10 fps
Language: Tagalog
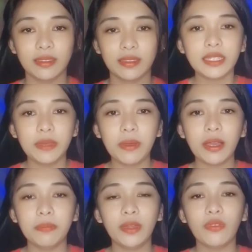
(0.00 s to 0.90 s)
Kasi
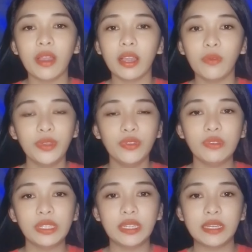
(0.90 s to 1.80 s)
mga B, kung gagawin
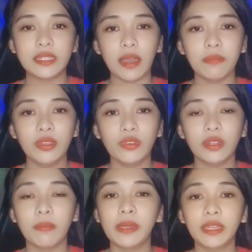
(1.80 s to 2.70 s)
nyo yung sinasabi nyo
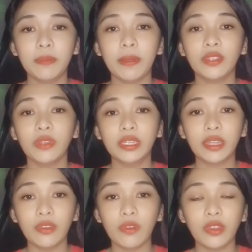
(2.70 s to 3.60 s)
na makikipag-trade
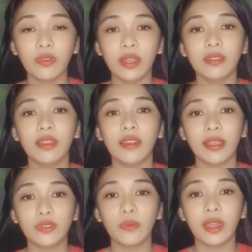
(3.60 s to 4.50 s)
kayo ngayon and the
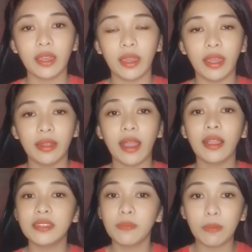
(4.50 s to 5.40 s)
next week again
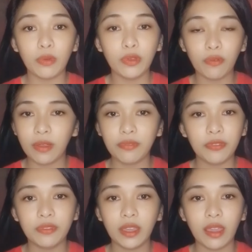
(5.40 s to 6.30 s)
hanggang sa mabuo yung
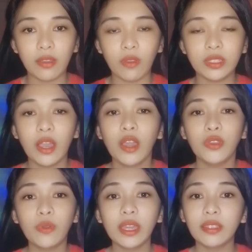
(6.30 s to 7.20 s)
150k coins,
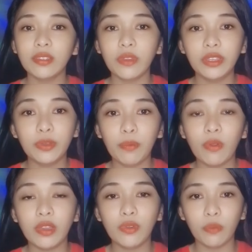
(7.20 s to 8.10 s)
yung ititrade nyo
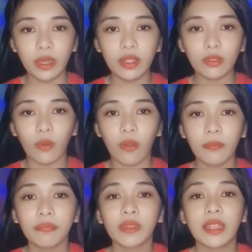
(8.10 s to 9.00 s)
po ngayong week na to,
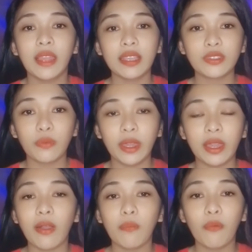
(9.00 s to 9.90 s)
next week,
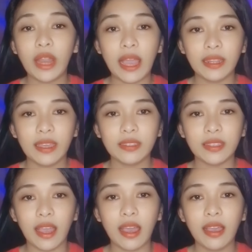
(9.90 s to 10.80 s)
wala na yan
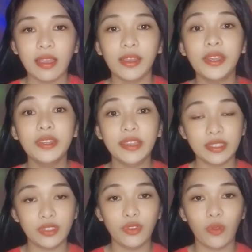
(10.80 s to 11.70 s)
sa
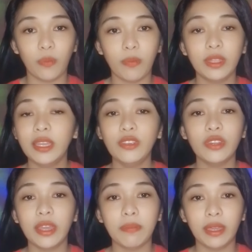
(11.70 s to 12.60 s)
earnings nyo. Hindi nyo
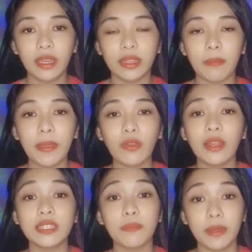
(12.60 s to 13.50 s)
na yan makikita. Pero
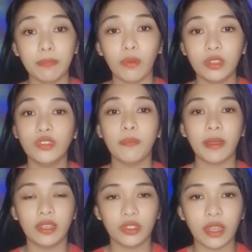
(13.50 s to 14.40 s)
nasa pink points nyo
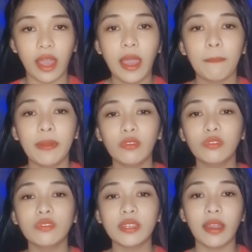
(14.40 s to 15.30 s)
pa rin siya. Pero
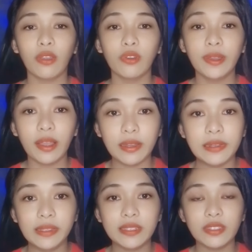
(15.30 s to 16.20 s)
dun sa record ng
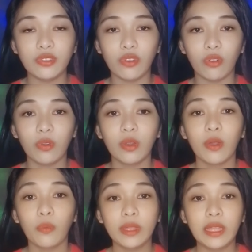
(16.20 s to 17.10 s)
earnings nyo,
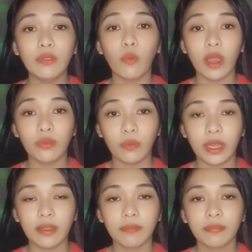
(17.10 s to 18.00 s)
within one
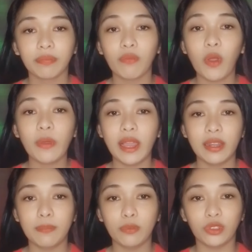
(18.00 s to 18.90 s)
week, mawala
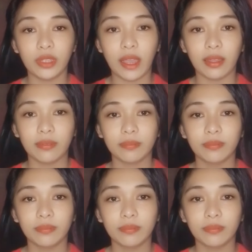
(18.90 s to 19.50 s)
na po siya.